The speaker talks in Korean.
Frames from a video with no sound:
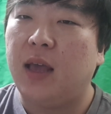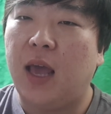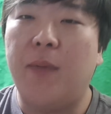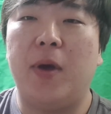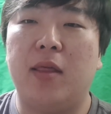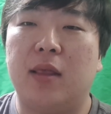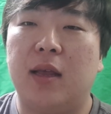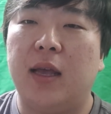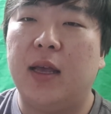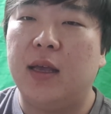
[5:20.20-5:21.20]
해변,
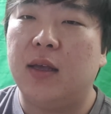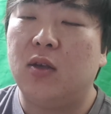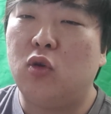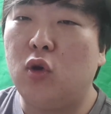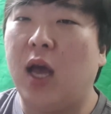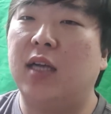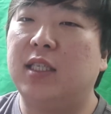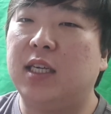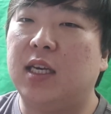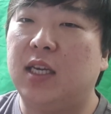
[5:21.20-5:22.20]

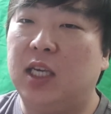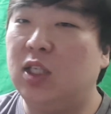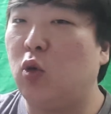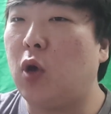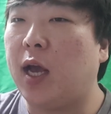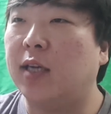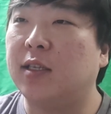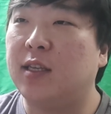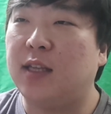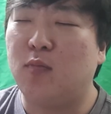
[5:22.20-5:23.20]
휴양지 이쪽에
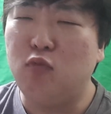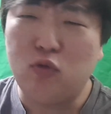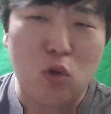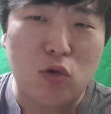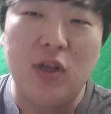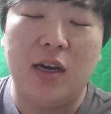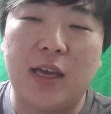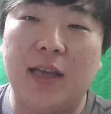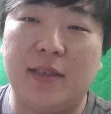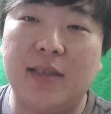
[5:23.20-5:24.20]
가셨을 때 무조건 이런
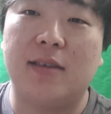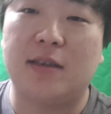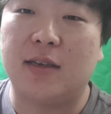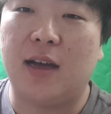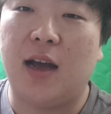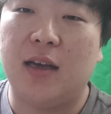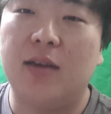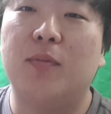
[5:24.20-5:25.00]
케이스 있었을 거야.